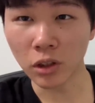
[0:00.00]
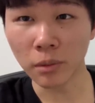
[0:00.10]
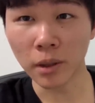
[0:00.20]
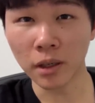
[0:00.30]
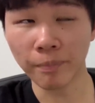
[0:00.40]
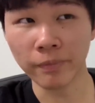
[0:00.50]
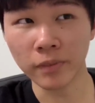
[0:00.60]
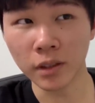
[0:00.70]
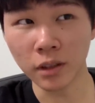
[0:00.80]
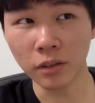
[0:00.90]
例えば、
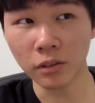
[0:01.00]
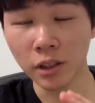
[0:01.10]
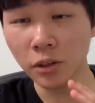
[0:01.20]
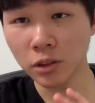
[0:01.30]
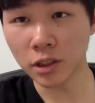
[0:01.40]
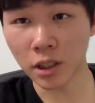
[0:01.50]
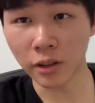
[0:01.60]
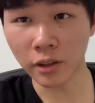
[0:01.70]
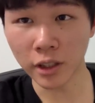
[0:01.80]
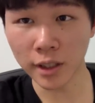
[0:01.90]
なんだろうな、命に
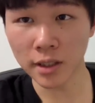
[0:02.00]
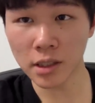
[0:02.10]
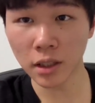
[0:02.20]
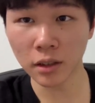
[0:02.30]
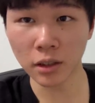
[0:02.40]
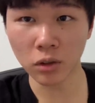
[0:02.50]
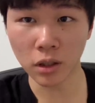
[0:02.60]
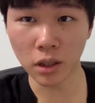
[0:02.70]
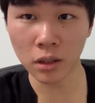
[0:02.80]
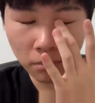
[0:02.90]
関わる危険性だったりと
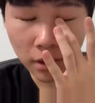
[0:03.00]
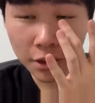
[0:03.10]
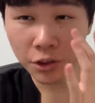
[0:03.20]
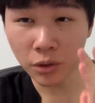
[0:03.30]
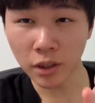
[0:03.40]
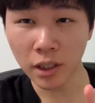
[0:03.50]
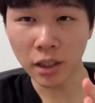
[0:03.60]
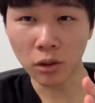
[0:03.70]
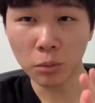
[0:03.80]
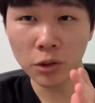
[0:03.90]
か、まあ一生ね、
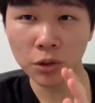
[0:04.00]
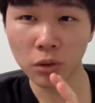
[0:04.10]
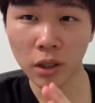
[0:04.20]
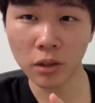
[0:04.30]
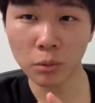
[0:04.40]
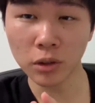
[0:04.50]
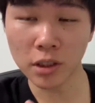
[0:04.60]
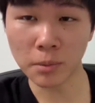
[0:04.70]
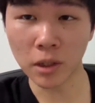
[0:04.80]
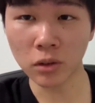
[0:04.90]
何か重い障害を持って
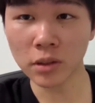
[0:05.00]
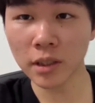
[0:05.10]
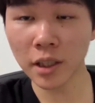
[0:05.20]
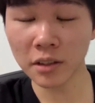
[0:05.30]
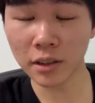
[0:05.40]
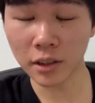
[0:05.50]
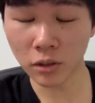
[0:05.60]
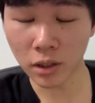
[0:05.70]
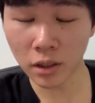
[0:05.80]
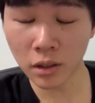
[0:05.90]
しまう可能性があるだったり
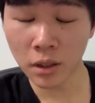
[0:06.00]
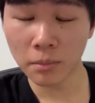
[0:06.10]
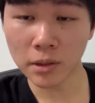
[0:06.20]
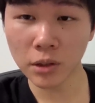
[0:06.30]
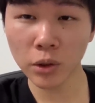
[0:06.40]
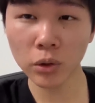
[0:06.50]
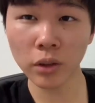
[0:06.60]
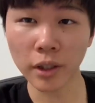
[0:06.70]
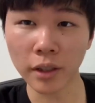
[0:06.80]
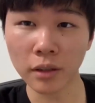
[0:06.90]
とか、まあそういうこと
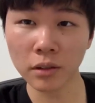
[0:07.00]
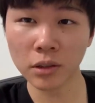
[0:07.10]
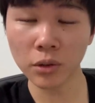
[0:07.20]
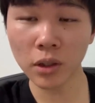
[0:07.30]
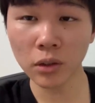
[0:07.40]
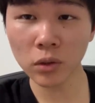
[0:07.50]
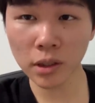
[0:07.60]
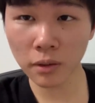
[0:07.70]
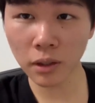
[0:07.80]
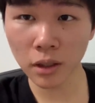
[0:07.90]
はね、そういう可能
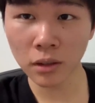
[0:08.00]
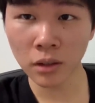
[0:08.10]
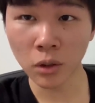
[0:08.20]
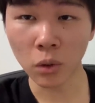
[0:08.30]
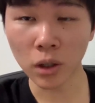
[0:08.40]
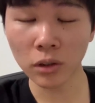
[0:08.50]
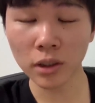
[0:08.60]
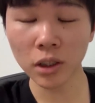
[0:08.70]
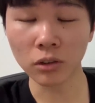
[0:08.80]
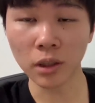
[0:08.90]
性は他の
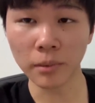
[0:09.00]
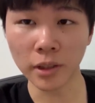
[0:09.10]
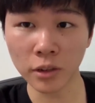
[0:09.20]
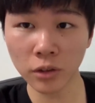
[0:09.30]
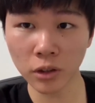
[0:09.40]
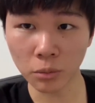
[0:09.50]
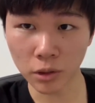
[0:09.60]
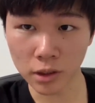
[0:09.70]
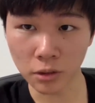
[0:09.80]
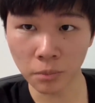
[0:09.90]
方と比べて低いと思
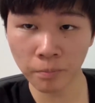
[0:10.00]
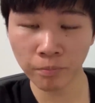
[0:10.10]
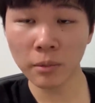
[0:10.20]
うんですよ。